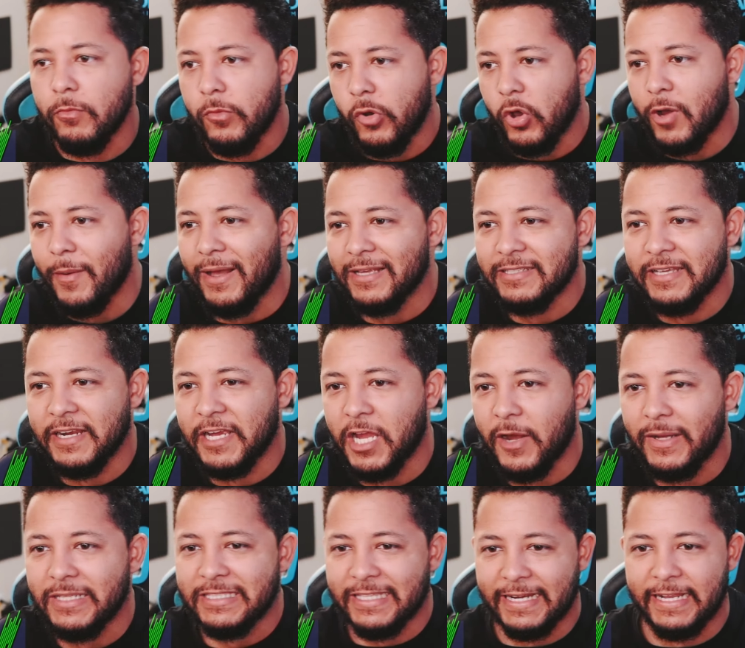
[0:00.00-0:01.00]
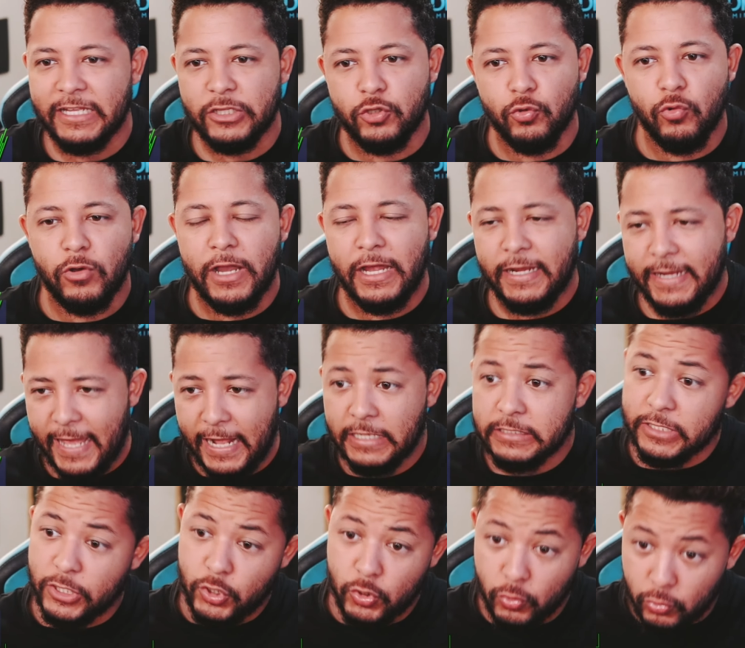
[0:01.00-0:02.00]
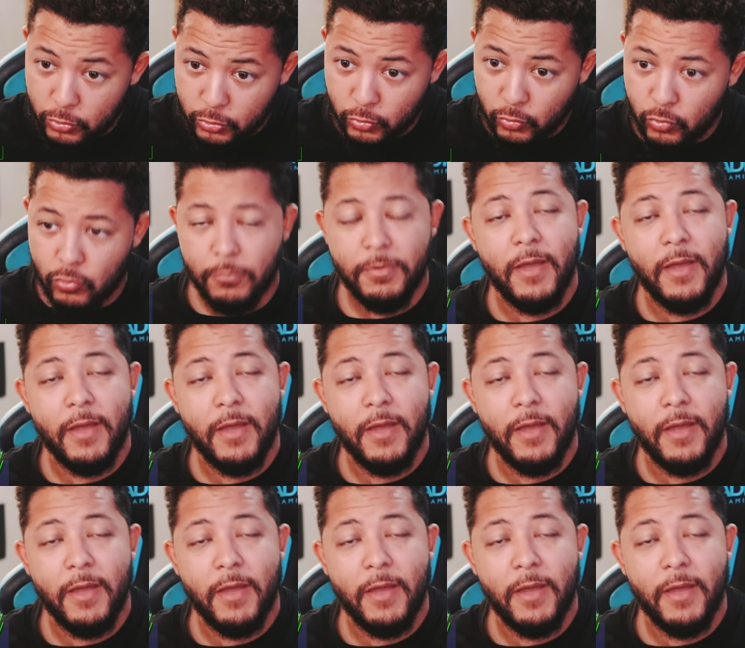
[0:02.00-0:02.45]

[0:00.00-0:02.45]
Lo que va a hacer es que va a entrar a tu canal de YouTube.